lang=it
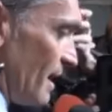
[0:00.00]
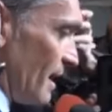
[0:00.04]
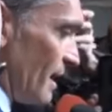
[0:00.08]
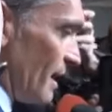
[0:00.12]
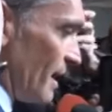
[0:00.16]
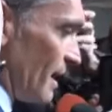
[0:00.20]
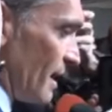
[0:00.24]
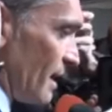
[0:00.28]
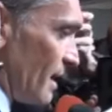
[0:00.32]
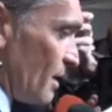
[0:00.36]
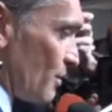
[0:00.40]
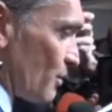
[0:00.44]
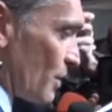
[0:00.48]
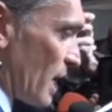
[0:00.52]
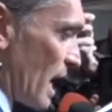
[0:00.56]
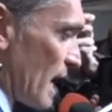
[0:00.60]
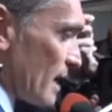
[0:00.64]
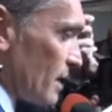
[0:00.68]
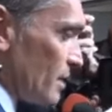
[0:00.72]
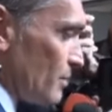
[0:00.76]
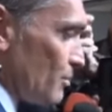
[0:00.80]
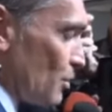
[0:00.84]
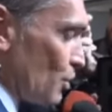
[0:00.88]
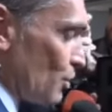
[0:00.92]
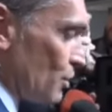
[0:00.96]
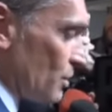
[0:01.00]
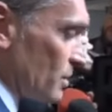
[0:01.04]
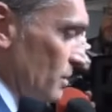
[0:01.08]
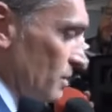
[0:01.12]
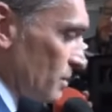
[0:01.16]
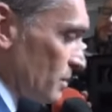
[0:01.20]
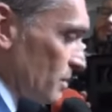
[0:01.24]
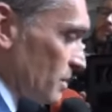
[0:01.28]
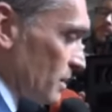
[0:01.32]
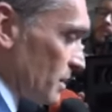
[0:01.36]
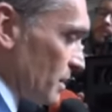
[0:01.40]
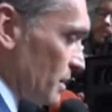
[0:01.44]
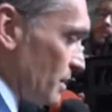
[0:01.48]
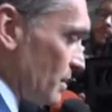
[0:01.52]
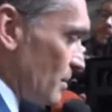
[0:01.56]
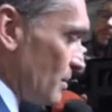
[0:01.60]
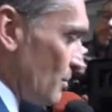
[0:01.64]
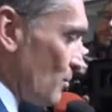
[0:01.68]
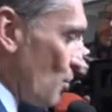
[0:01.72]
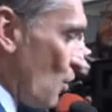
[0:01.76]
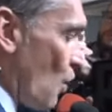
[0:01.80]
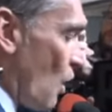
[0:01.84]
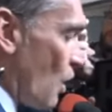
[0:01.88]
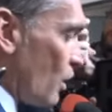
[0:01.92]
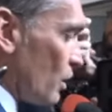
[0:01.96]
e un animo eh,
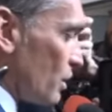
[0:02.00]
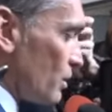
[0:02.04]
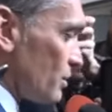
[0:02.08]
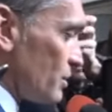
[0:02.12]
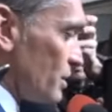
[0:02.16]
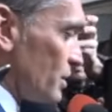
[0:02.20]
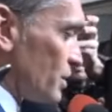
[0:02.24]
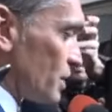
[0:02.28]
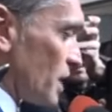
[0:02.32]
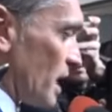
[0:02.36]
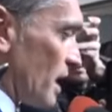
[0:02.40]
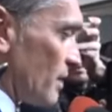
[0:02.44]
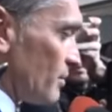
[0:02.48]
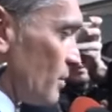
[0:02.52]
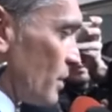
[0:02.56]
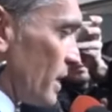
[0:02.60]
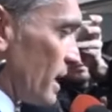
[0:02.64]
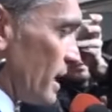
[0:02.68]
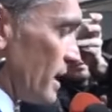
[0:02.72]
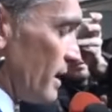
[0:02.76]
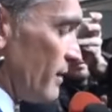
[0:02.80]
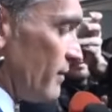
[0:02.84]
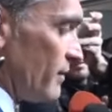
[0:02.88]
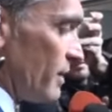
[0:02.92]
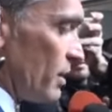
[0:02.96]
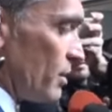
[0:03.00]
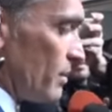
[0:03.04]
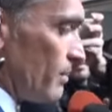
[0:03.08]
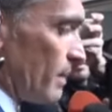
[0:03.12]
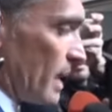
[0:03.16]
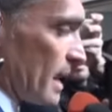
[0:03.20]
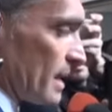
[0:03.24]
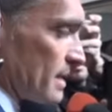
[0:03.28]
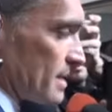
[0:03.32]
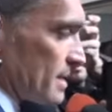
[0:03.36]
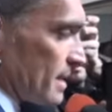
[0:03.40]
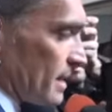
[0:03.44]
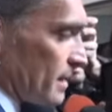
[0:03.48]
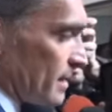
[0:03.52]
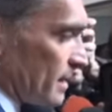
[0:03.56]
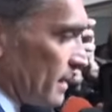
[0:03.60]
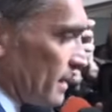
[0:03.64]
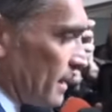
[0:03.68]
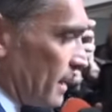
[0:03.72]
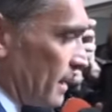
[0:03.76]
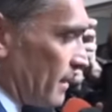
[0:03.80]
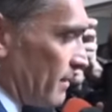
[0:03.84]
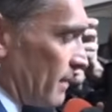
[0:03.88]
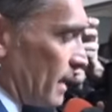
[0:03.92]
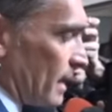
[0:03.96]
buono, diciamo. era davvero imbarazzante
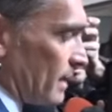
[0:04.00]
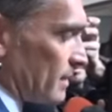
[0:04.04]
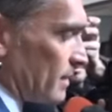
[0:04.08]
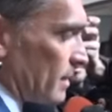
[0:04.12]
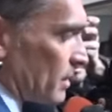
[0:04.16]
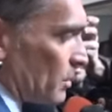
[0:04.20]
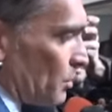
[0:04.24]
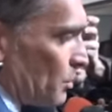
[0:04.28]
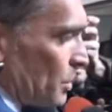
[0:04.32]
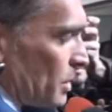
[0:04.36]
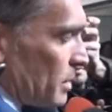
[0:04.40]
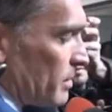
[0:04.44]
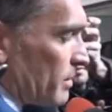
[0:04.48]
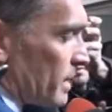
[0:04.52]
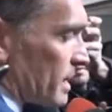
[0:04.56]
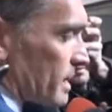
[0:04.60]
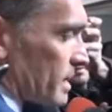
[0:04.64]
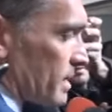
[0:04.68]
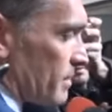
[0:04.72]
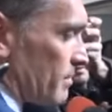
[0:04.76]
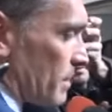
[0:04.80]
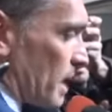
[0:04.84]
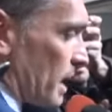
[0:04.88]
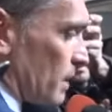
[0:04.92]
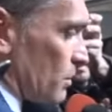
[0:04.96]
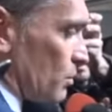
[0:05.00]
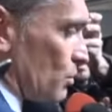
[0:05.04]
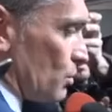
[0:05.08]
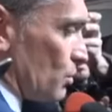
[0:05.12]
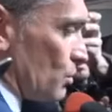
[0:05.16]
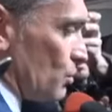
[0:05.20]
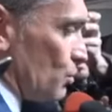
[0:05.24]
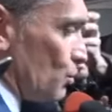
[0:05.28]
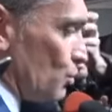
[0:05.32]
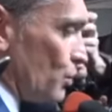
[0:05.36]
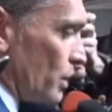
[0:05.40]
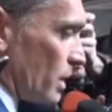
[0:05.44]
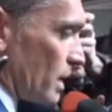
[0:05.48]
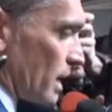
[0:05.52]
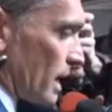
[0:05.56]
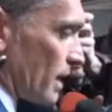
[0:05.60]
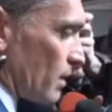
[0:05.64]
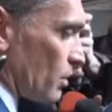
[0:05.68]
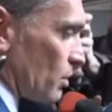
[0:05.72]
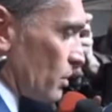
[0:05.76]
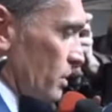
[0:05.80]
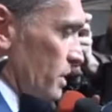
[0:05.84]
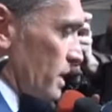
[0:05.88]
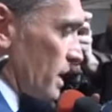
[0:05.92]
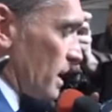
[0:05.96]
andare avanti e quindi mi è sembrato l'unica
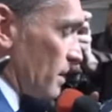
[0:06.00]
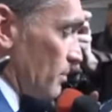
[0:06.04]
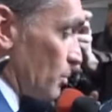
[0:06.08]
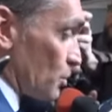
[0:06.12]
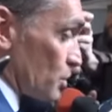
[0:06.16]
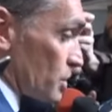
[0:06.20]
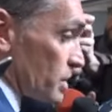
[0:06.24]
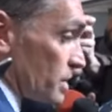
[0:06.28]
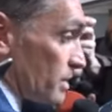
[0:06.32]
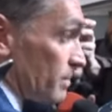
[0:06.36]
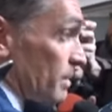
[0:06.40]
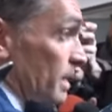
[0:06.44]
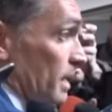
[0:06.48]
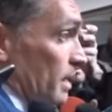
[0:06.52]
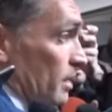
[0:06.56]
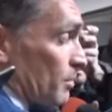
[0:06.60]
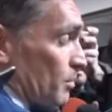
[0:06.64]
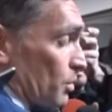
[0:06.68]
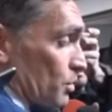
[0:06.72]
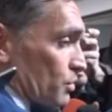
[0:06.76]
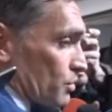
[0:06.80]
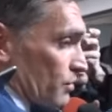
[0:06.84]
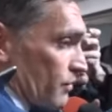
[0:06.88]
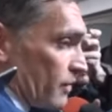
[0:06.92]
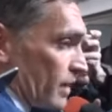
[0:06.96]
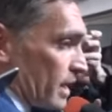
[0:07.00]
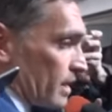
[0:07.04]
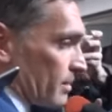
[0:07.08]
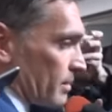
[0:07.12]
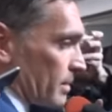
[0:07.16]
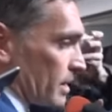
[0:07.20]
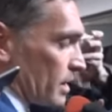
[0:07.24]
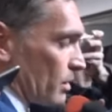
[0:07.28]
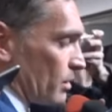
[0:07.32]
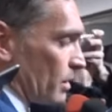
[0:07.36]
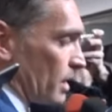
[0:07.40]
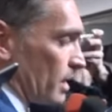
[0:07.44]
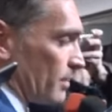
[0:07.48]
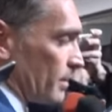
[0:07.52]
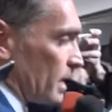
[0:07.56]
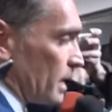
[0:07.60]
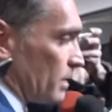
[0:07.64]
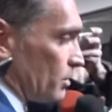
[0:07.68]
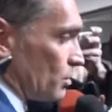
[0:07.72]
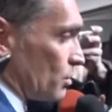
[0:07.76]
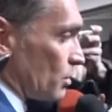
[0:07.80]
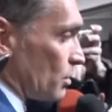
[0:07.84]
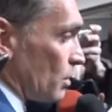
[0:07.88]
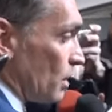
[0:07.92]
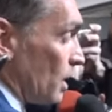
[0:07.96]
cosa possibile che posso fare per
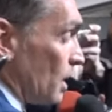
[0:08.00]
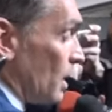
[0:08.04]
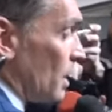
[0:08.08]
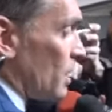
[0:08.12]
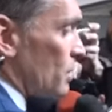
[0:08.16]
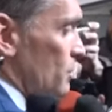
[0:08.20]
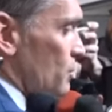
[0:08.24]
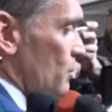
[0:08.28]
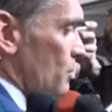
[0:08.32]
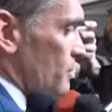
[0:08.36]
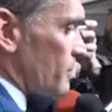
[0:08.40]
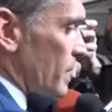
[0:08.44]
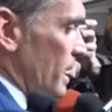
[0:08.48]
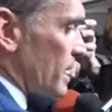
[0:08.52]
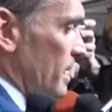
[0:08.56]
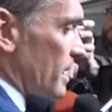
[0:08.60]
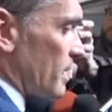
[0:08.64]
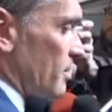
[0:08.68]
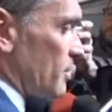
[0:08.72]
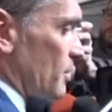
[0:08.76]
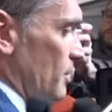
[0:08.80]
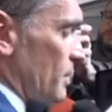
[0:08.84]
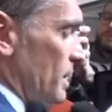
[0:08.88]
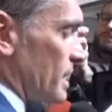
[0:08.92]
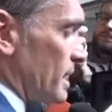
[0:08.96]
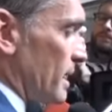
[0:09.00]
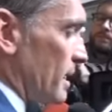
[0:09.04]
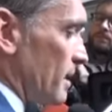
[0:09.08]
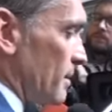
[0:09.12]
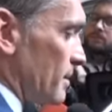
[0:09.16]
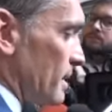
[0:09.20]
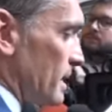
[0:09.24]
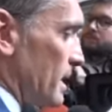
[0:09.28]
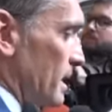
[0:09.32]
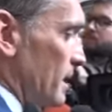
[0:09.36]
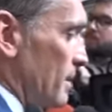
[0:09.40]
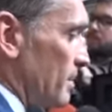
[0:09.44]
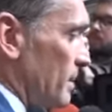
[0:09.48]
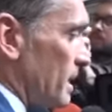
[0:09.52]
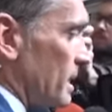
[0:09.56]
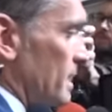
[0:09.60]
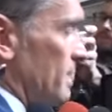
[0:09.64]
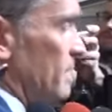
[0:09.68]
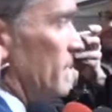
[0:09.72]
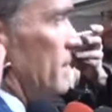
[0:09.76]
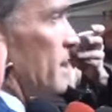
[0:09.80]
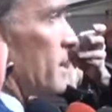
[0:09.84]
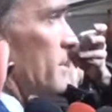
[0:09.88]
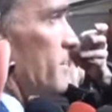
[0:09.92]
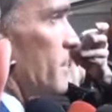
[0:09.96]
regolamento, sospendere momentaneamente la
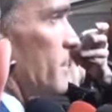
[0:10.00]
partita